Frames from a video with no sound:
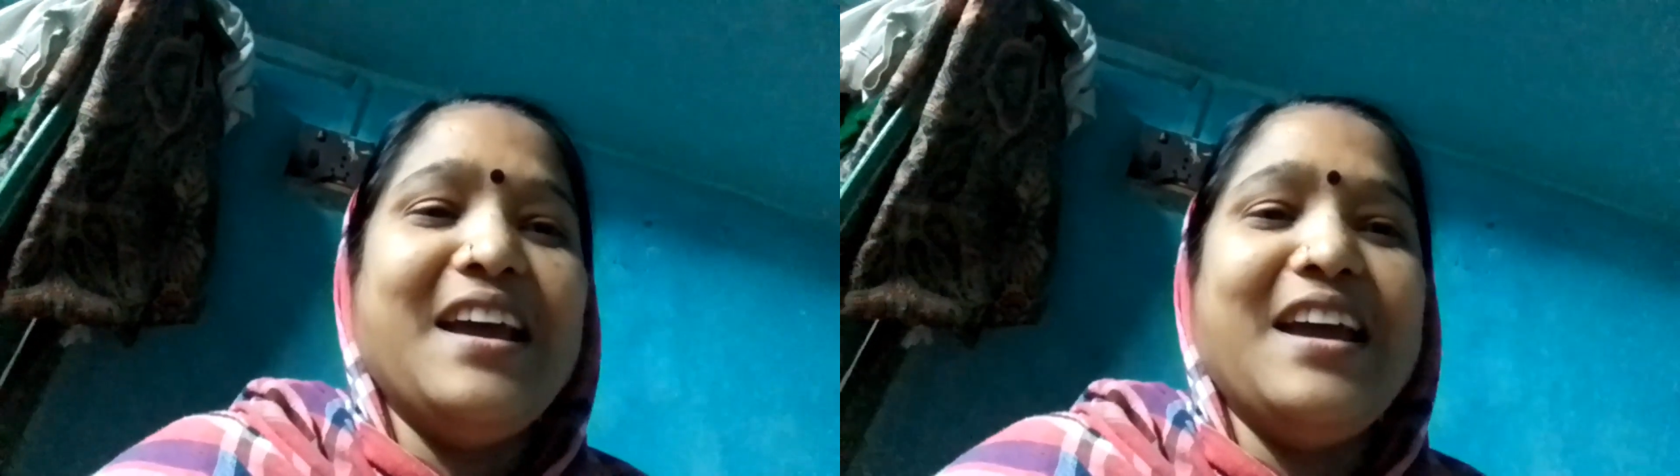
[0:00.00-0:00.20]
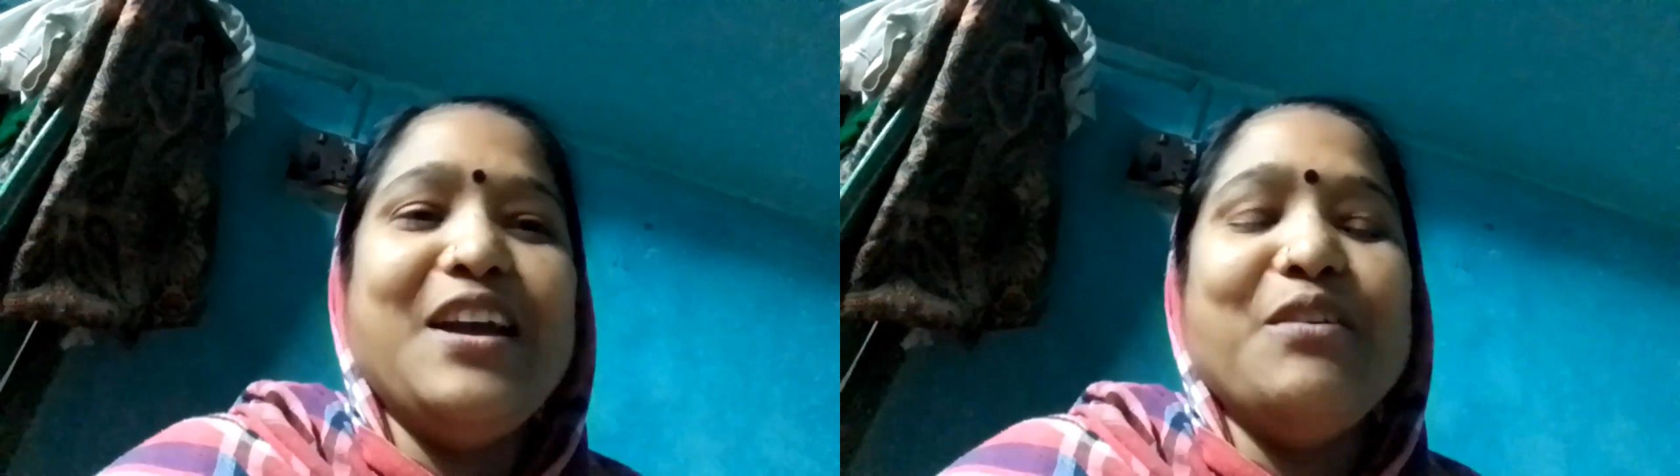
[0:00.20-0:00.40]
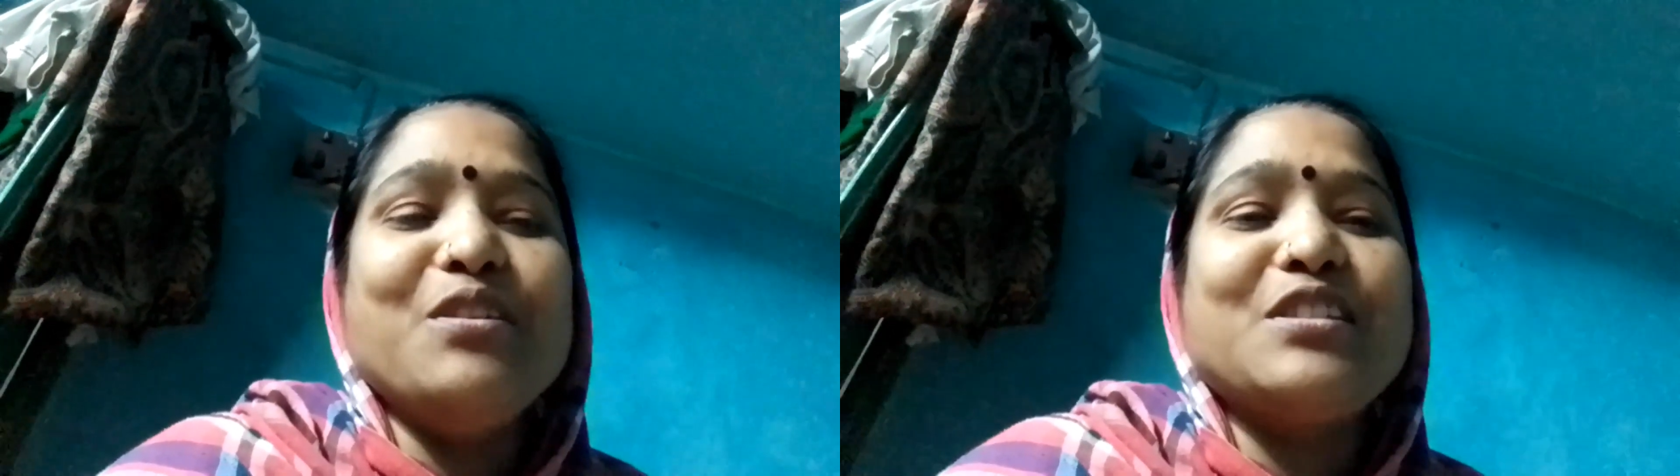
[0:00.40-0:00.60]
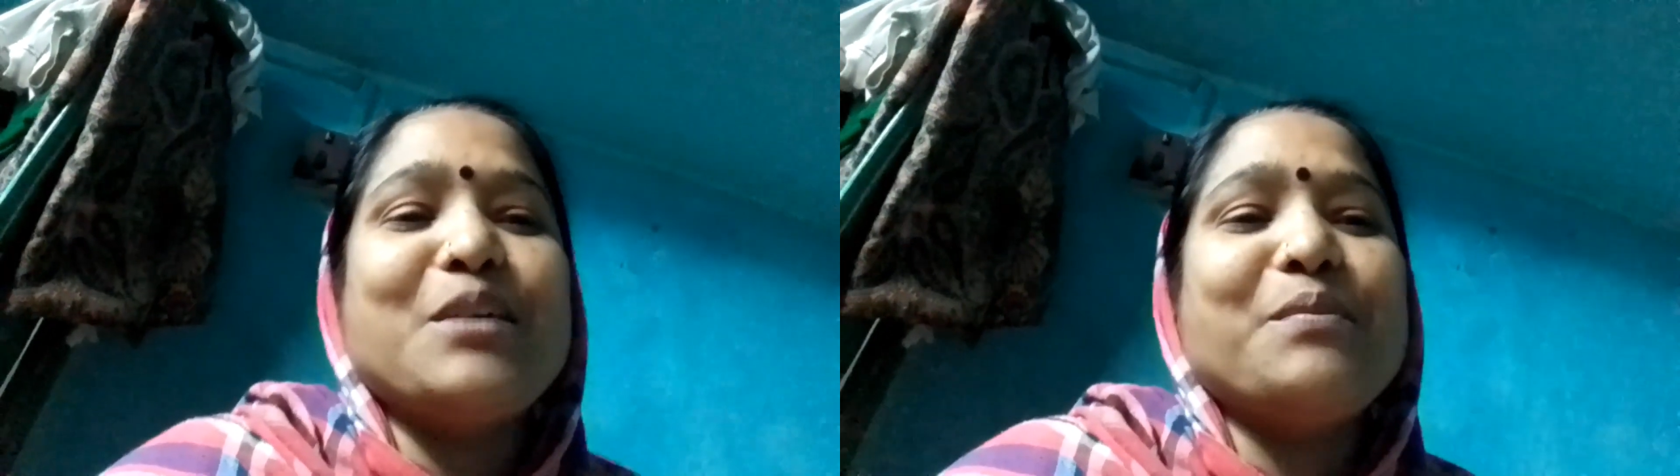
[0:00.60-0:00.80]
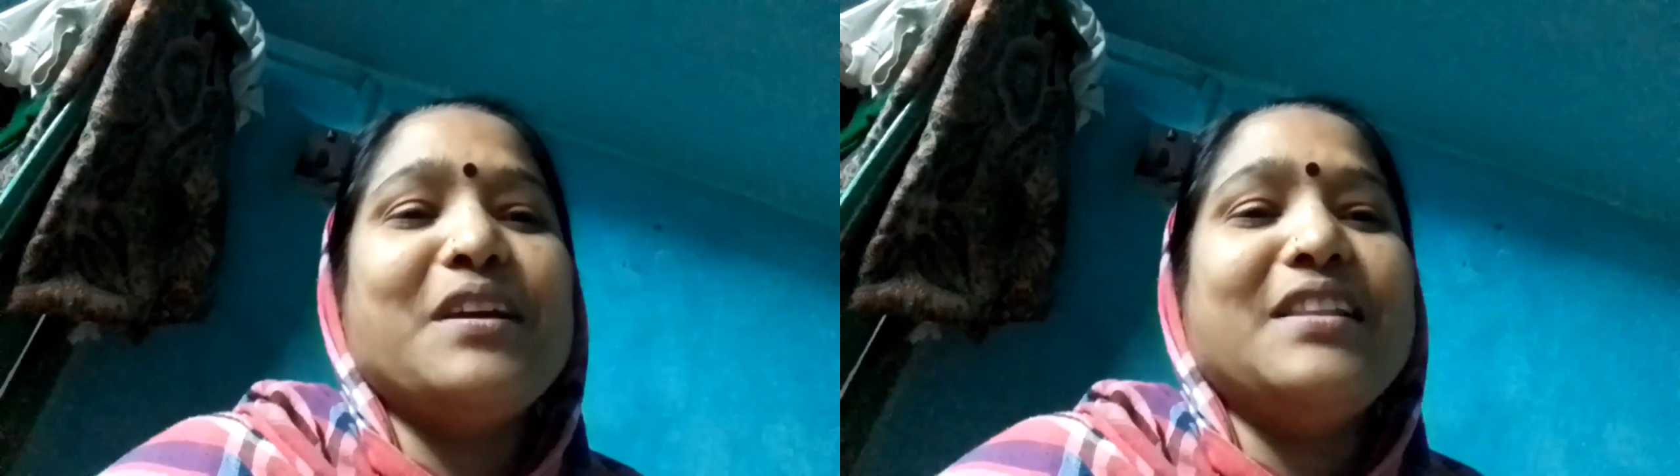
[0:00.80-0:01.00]
हैं वो
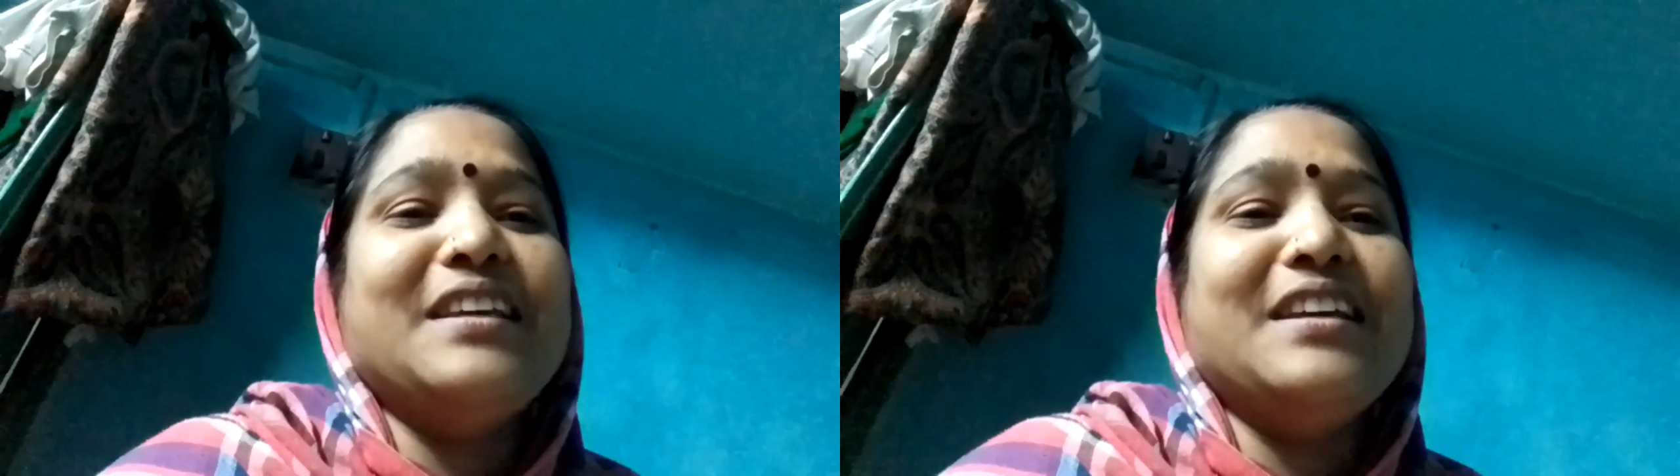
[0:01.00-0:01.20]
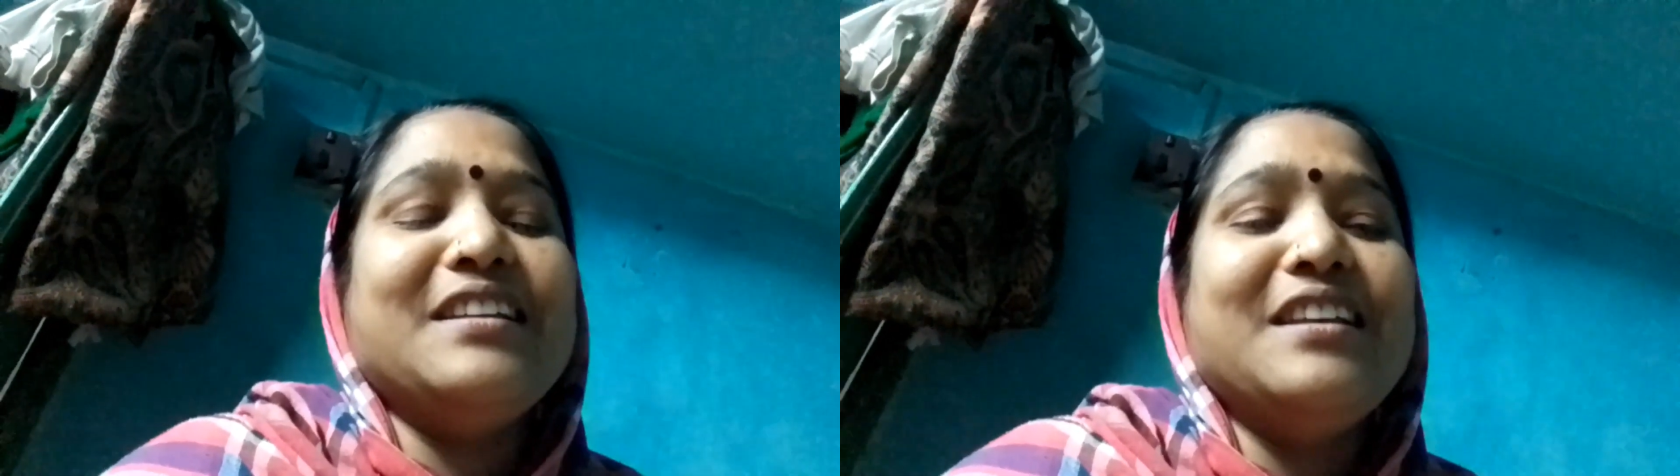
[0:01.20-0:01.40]
सबके दे